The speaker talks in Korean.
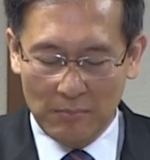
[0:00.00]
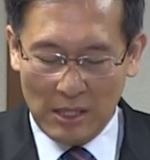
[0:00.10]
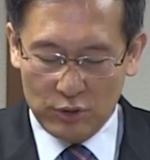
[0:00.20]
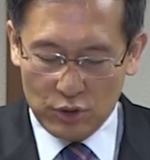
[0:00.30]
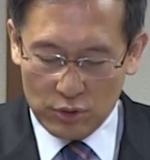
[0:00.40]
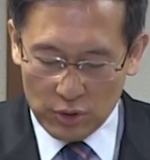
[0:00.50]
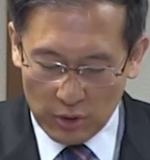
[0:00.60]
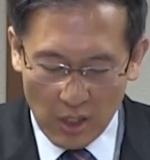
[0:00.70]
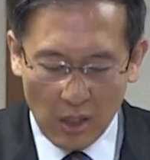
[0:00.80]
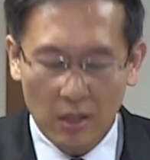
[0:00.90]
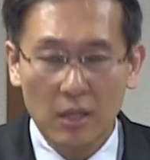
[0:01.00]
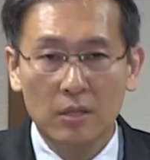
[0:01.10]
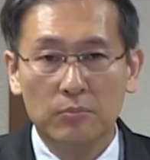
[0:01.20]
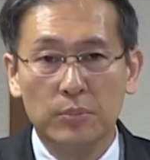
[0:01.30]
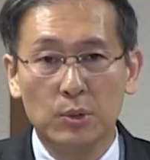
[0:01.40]
맞춰져야
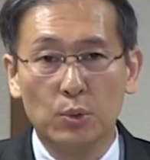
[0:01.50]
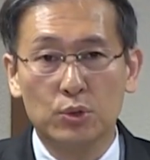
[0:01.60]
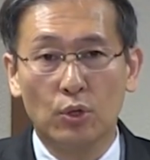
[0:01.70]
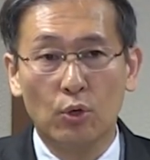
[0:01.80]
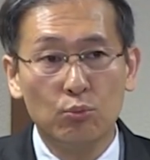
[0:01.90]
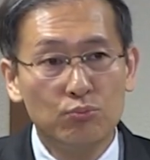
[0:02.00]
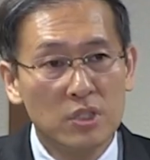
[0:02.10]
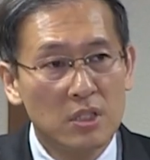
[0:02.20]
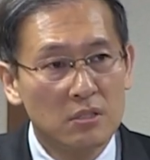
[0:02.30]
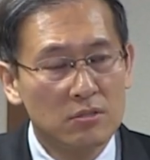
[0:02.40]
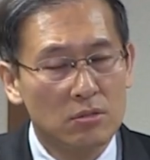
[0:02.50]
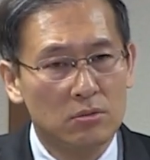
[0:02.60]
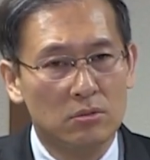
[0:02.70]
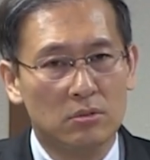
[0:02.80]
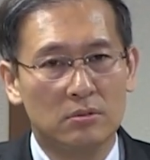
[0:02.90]
비로소 움직이는 성도.